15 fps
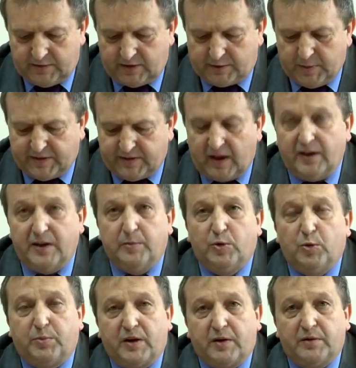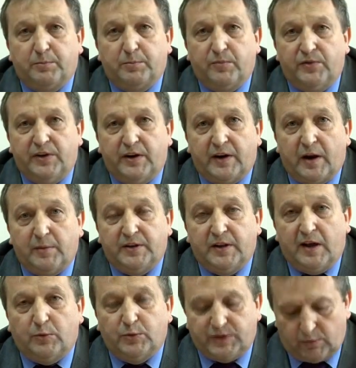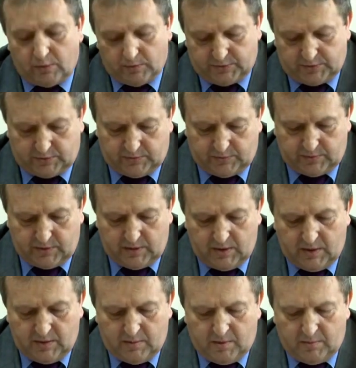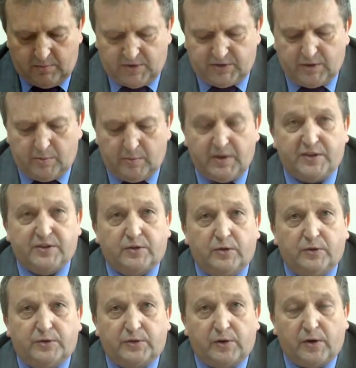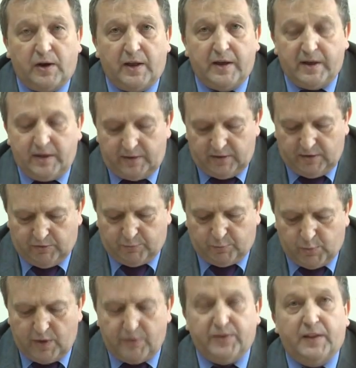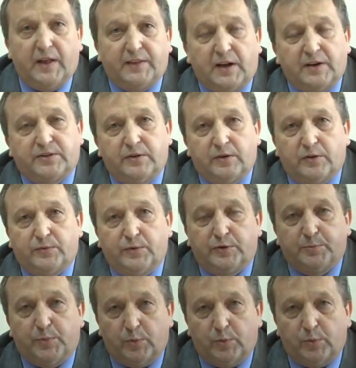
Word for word: ze specjalnymi uprawnieniami dla udziałowców. Będziemy mieć kontrolę i wpływ na dalszy rozwój